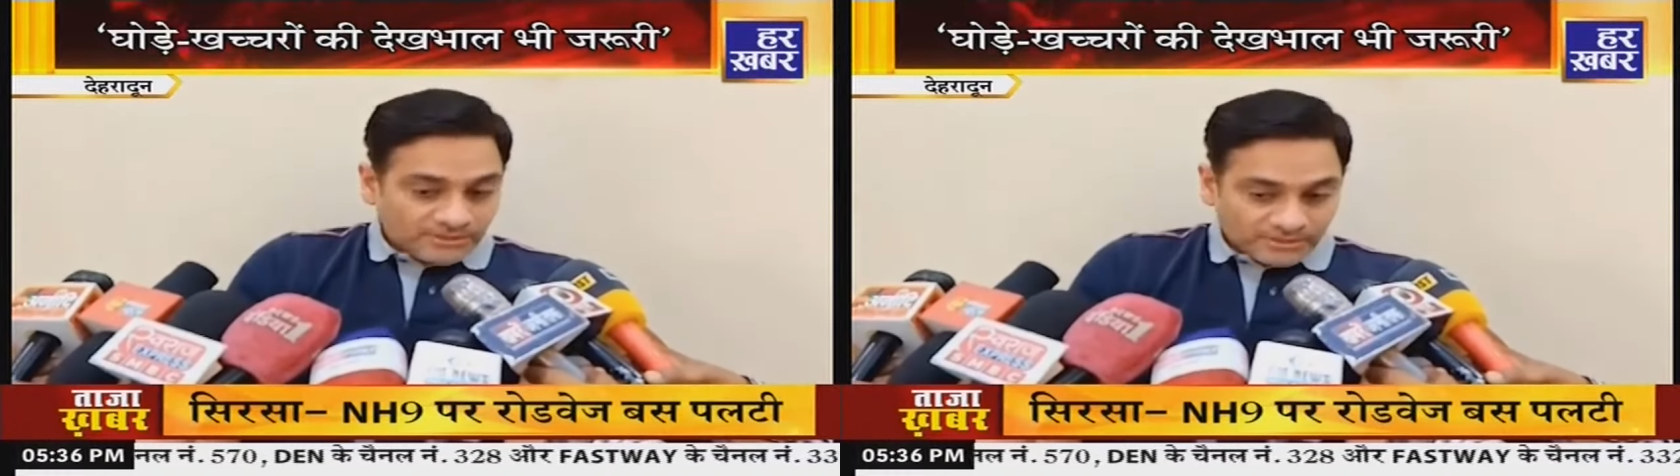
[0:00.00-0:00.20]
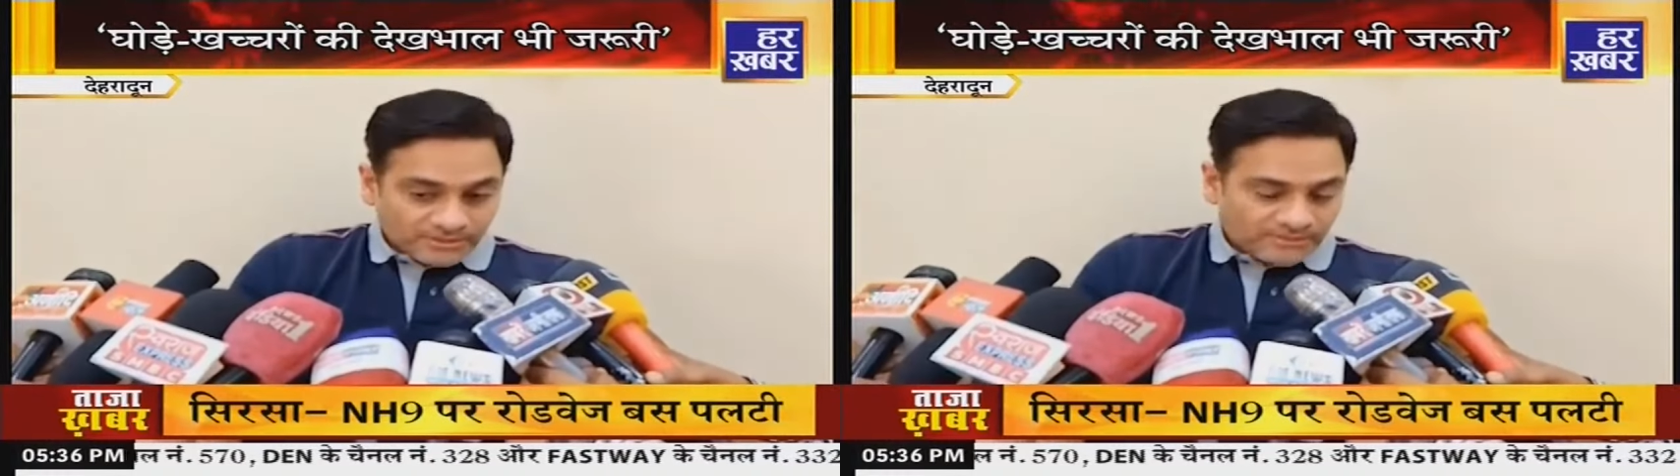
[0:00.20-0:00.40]

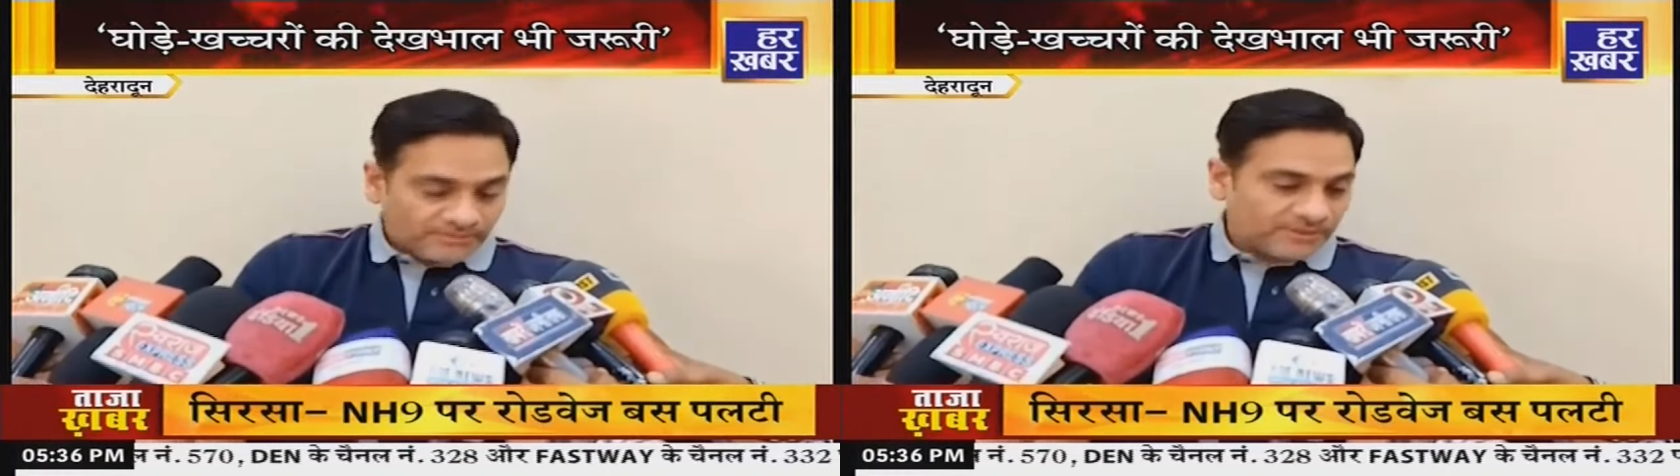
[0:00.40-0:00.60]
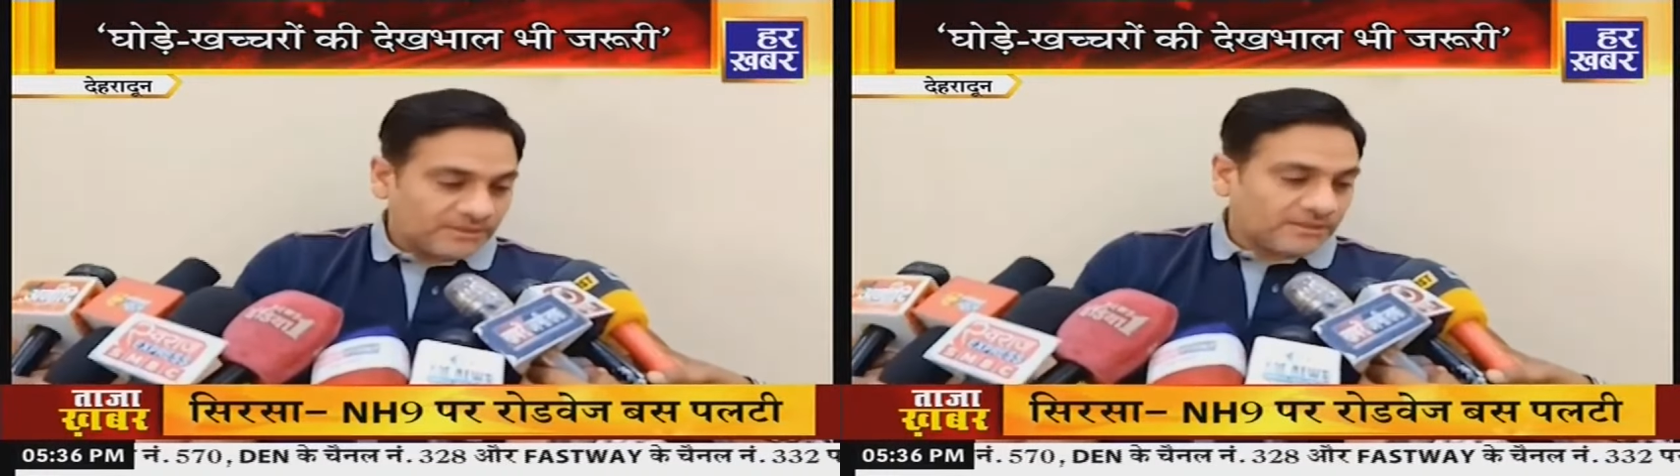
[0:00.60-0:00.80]

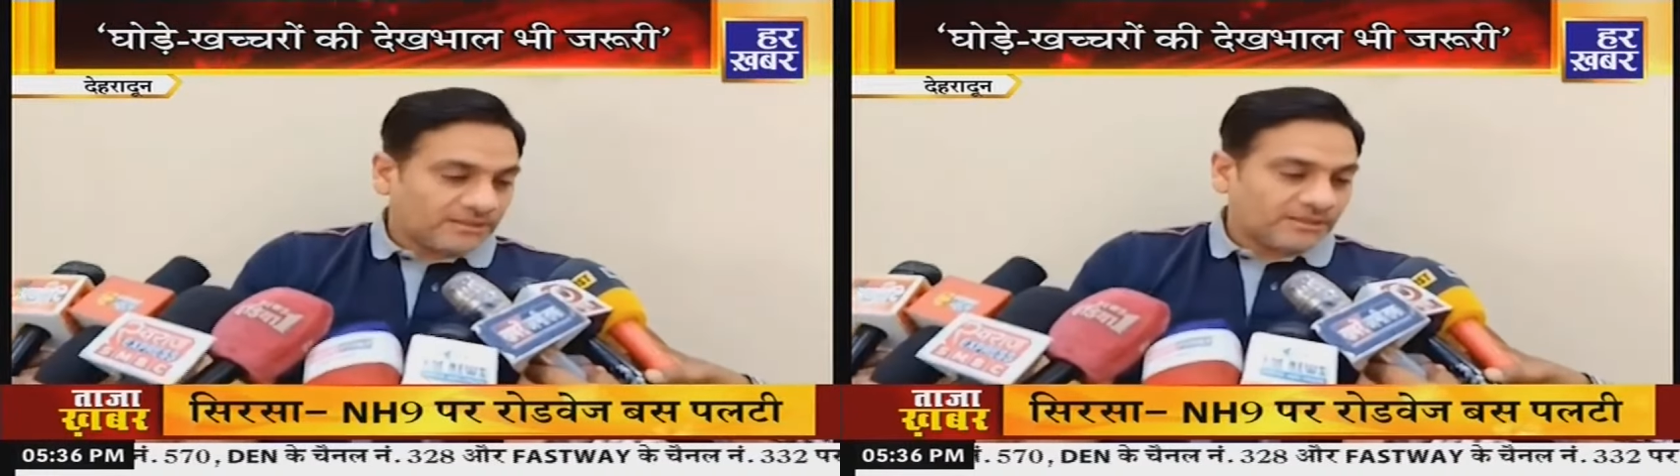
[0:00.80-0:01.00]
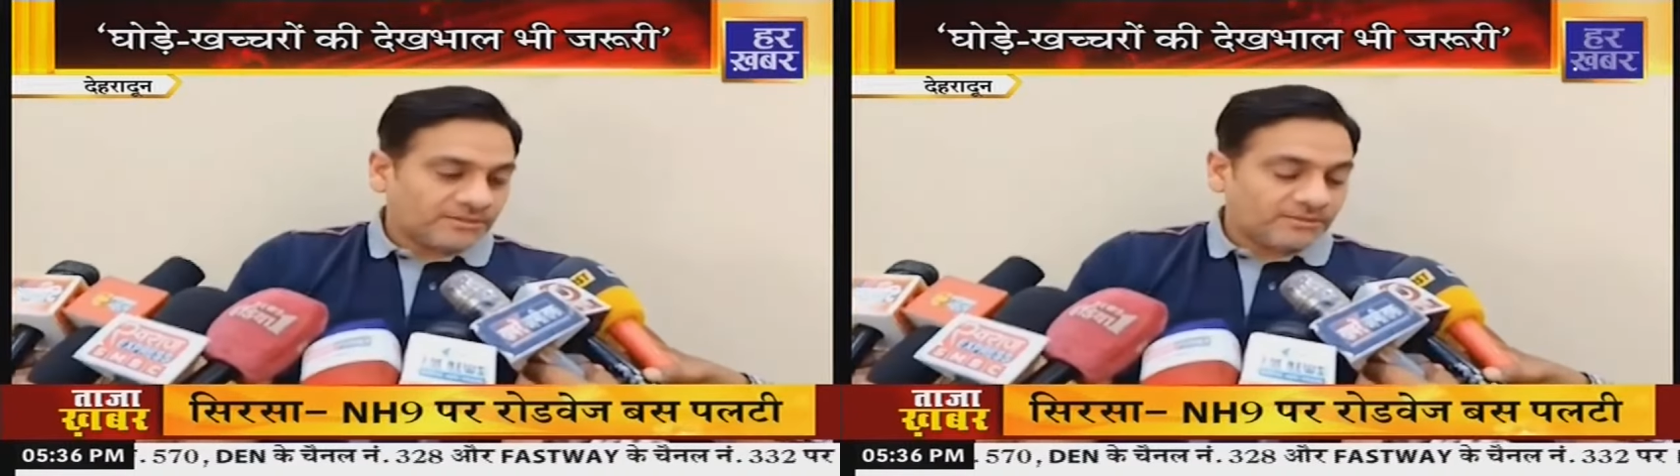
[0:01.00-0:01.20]

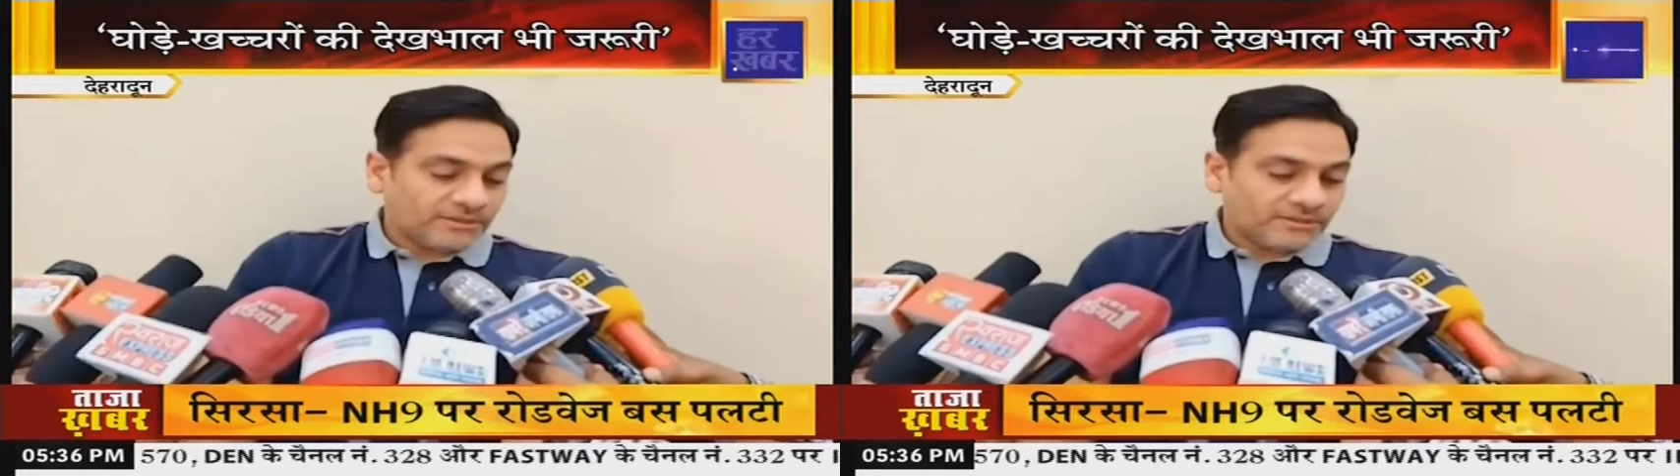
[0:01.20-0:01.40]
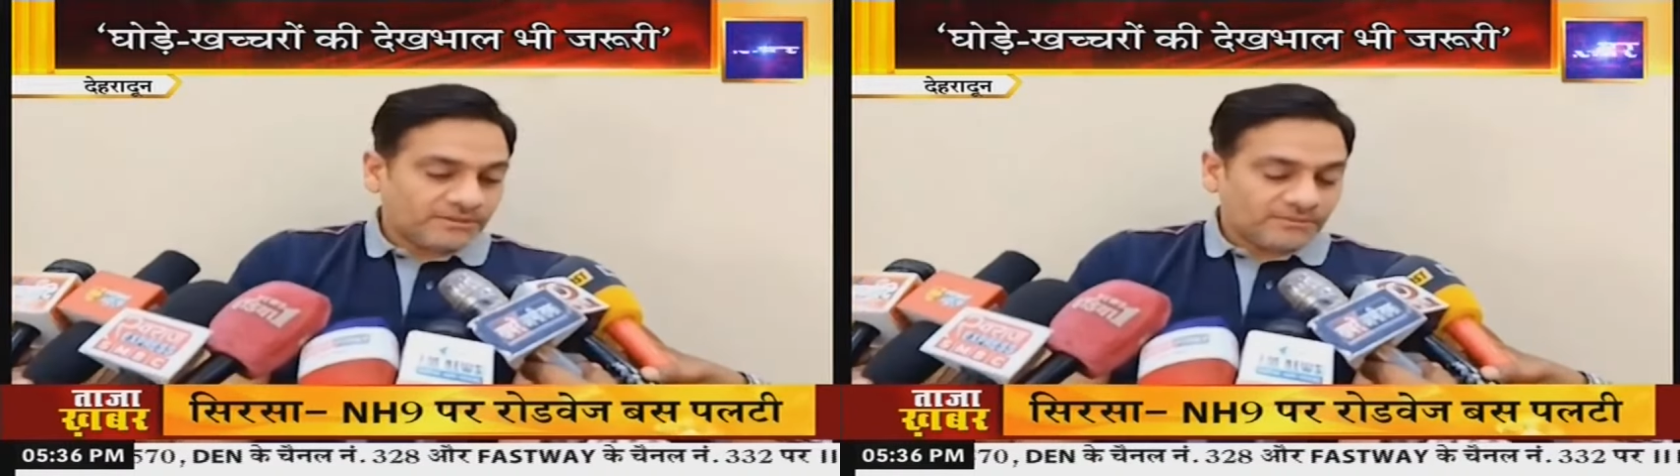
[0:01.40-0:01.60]

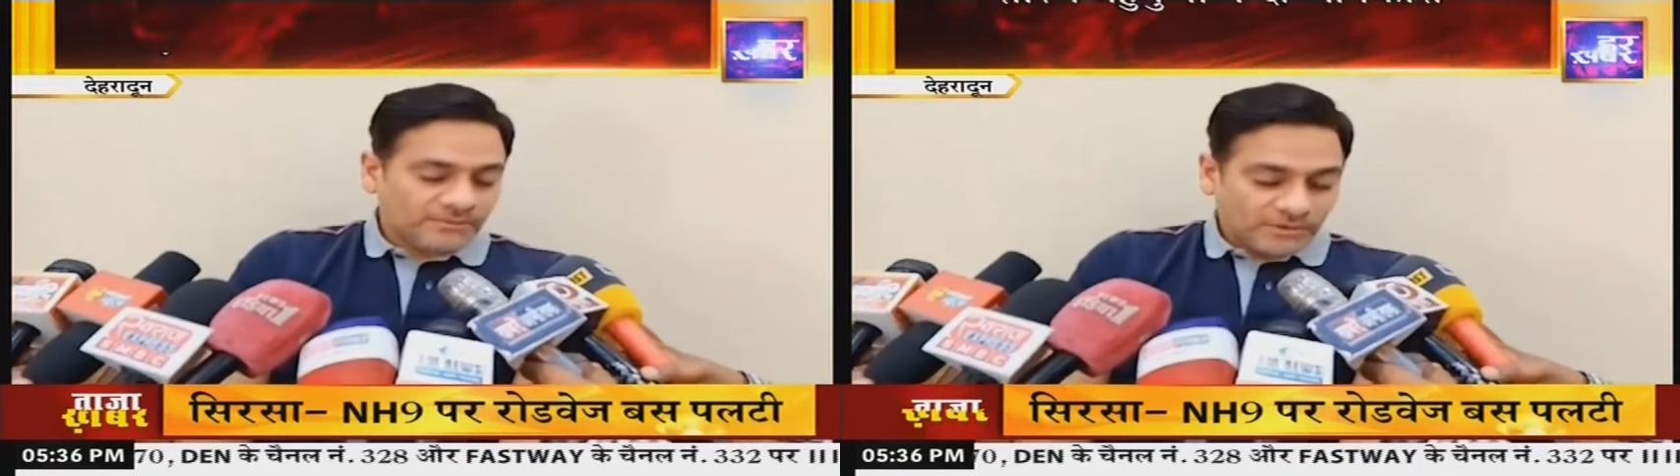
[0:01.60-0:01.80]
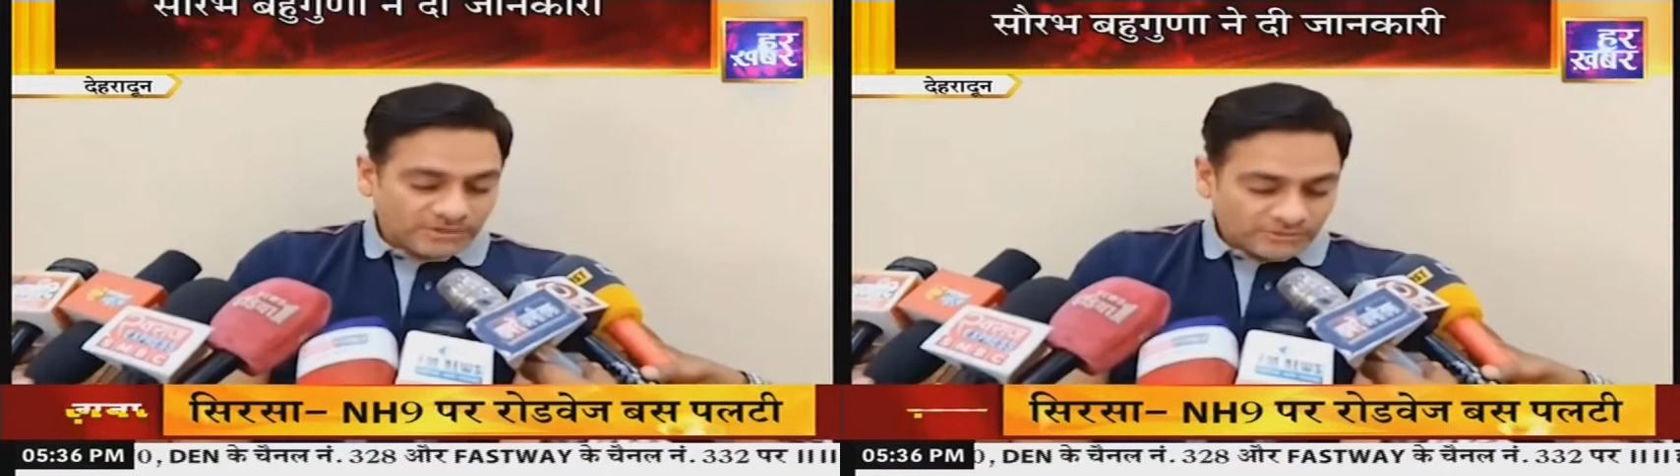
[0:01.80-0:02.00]
बहुत